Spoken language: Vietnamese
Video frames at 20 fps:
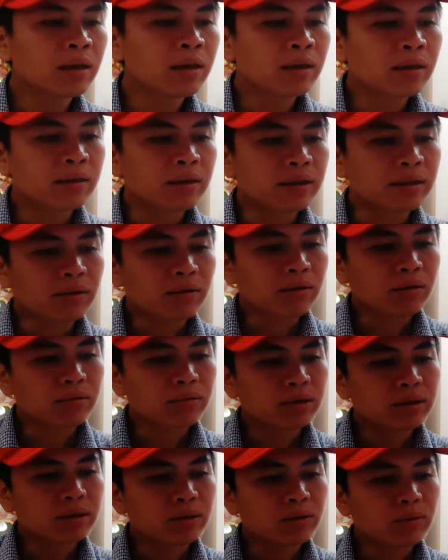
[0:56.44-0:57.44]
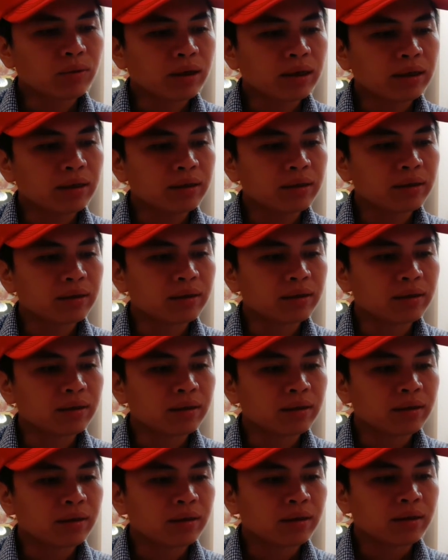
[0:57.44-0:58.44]
thì trong đầu tư chứng khoán thì
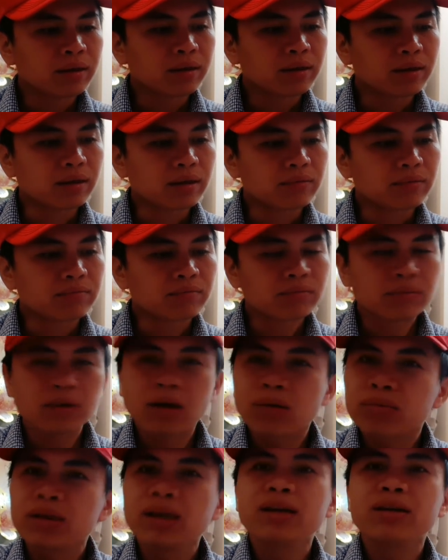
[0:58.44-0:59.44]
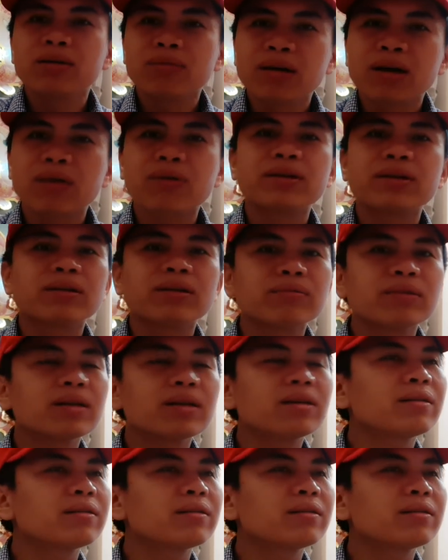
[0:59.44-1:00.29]
uh, thông tin cũng là quan trọng nhất